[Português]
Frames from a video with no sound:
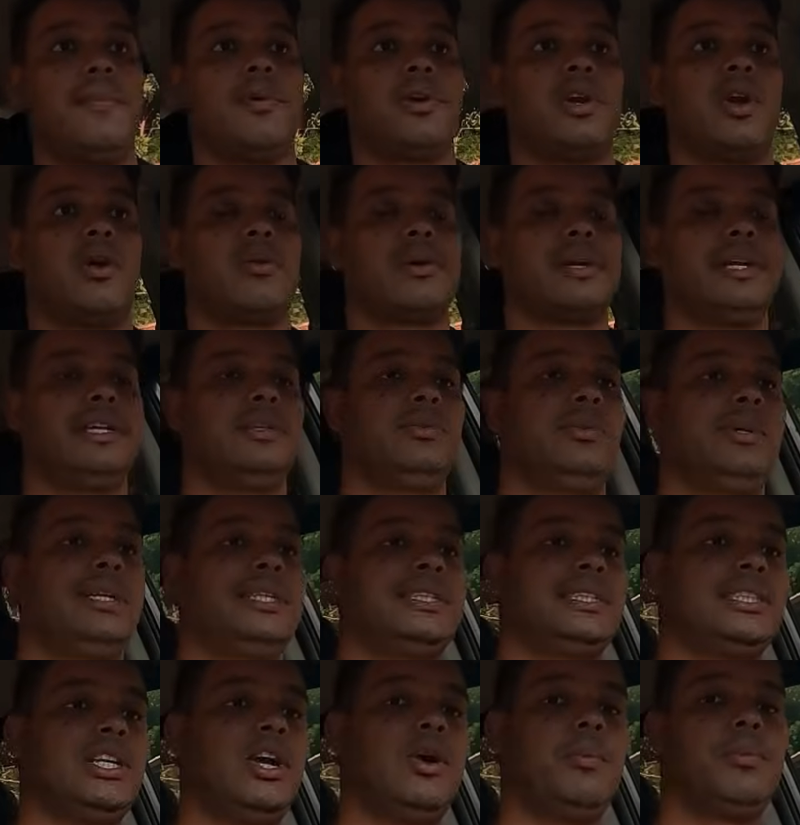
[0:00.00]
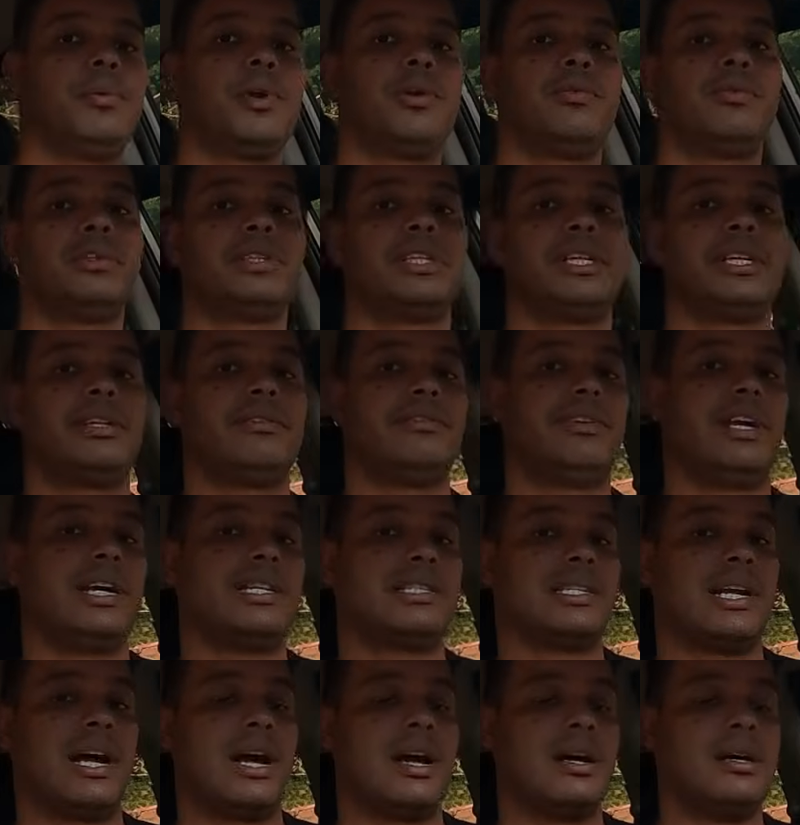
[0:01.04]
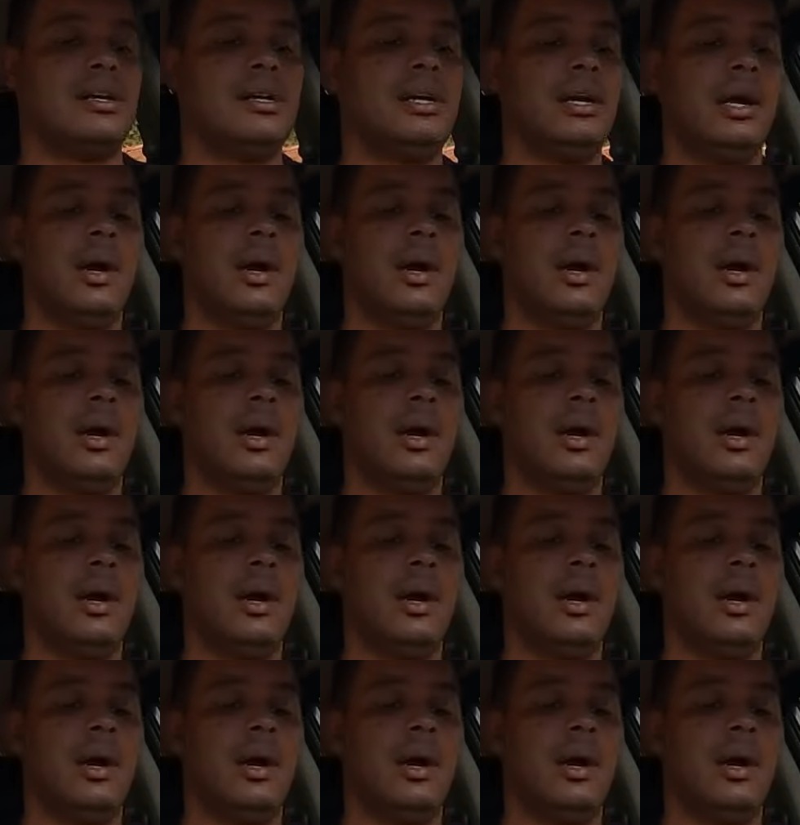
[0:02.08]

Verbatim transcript: porque alguém adoeceu, porque eu vou ter que viajar,